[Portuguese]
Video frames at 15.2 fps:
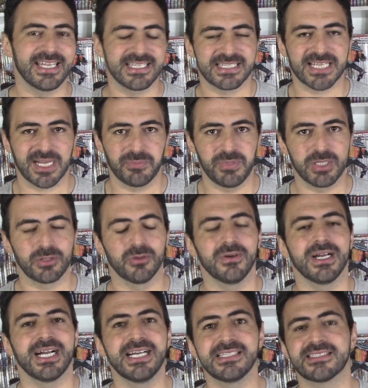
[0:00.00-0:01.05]
esse
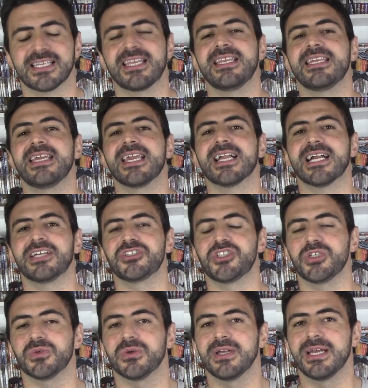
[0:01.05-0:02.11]
capítulo. Antes, aquele
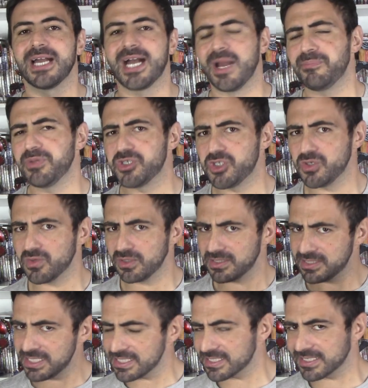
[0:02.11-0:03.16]
recadinho rapidinho.
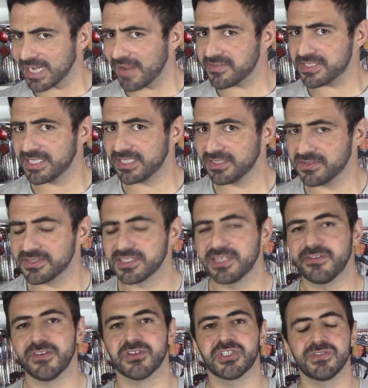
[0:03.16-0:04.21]
Se inscreve se ainda não se
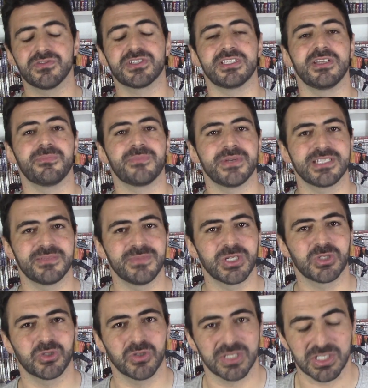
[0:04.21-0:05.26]
inscreveu, ativa o sininho para
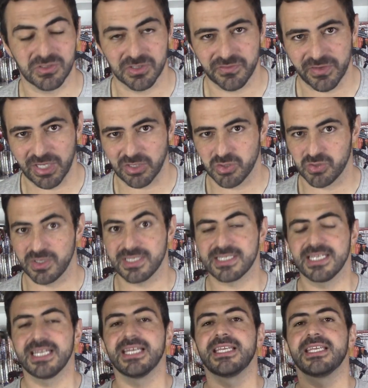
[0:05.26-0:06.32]
receber todas as notificações.